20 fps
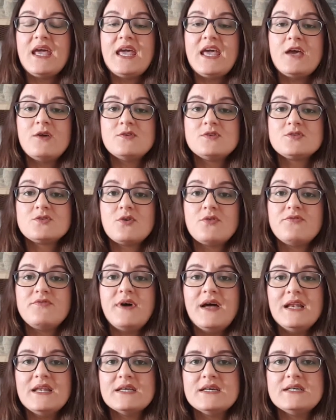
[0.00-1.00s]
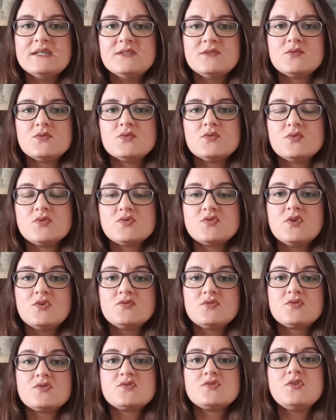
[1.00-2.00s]
Eu estou falando dos
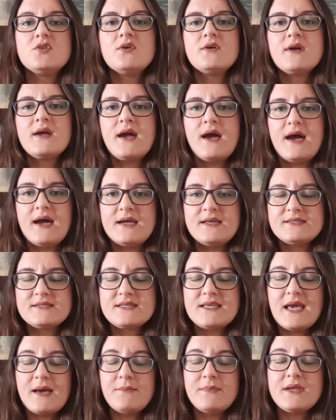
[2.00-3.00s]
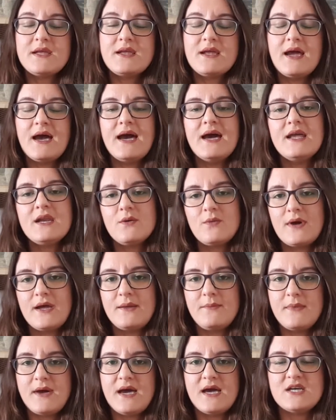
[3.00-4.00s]
outros locais que abrigaram a
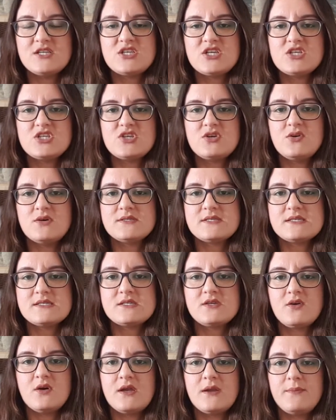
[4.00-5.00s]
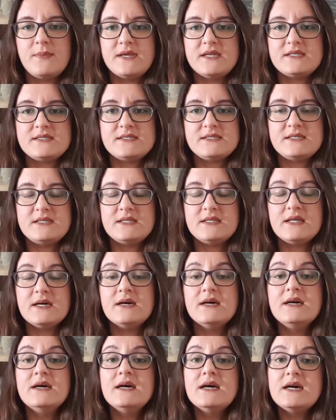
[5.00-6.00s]
imagem de Nossa Senhora
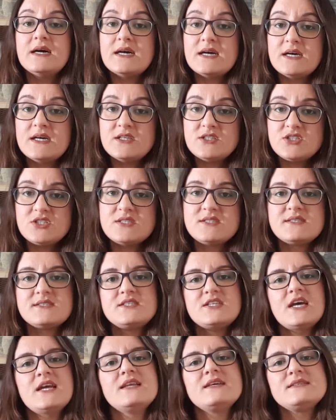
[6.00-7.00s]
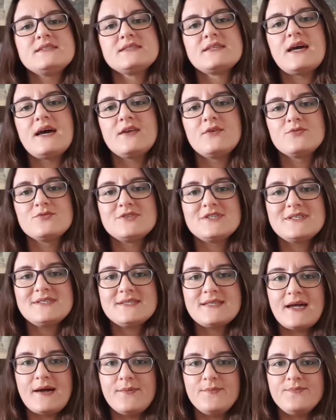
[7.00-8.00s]
Aparecida antes de ela estar onde
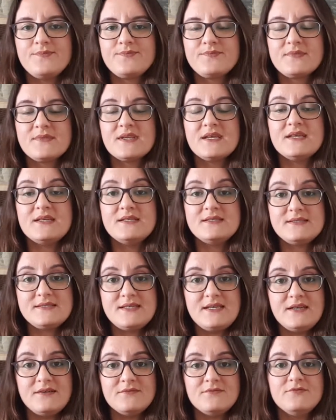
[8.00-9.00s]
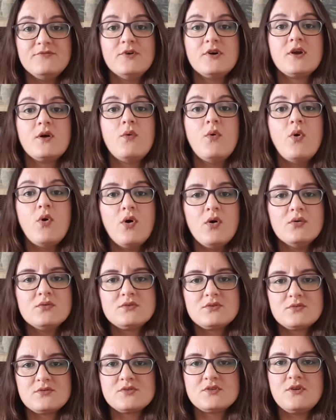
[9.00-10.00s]
está. E sim, foram
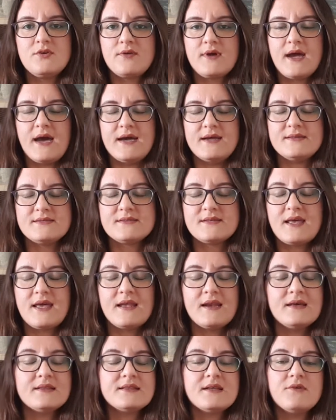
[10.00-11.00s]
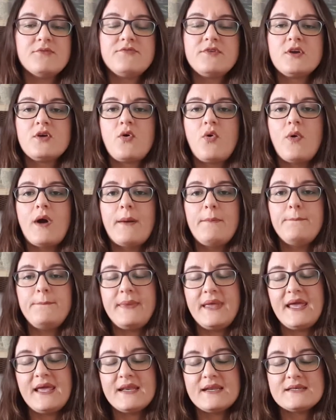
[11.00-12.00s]
outros locais. Ela não ficou
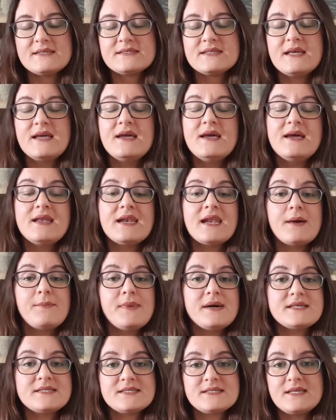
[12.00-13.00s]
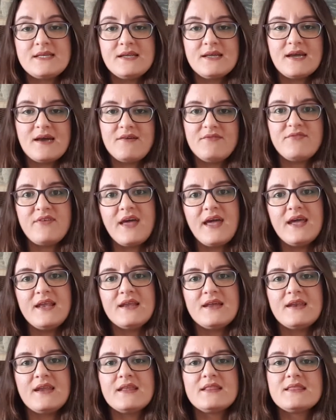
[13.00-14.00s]
apenas na Basílica
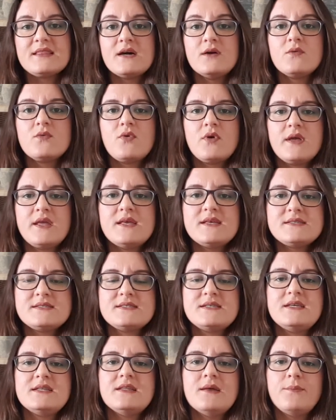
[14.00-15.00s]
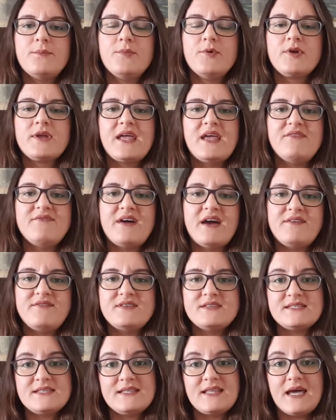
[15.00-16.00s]
Velha, né, tão conhecida por quem vai
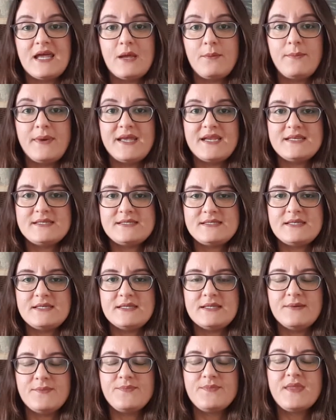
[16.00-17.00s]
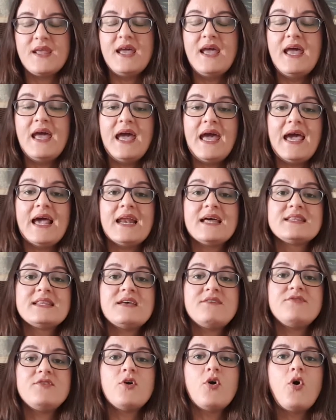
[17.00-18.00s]
visitar Aparecida. Ela
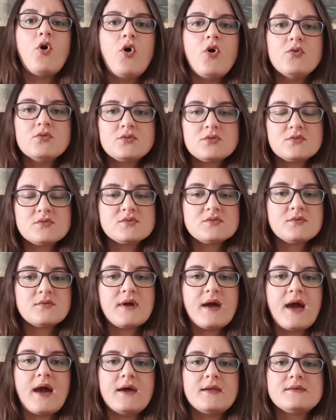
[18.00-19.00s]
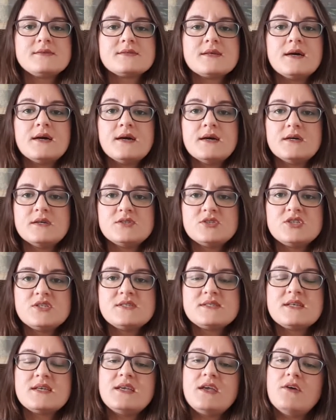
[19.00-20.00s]
teve outros lugares
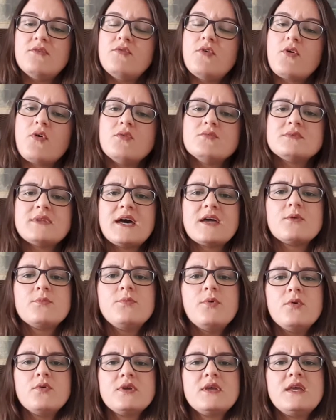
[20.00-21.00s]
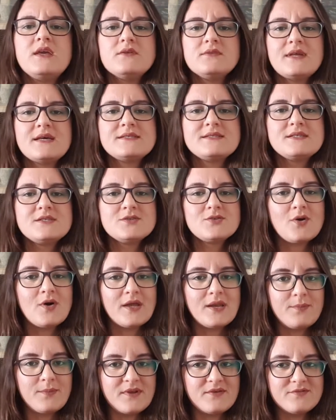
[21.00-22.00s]
antes e eu vou contar um pouquinho dessa
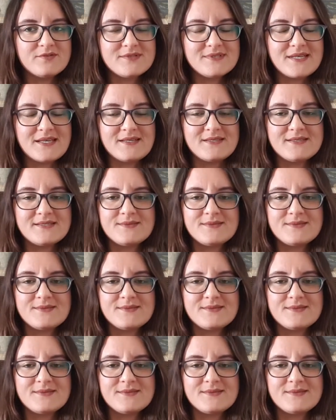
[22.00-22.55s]
história para vocês.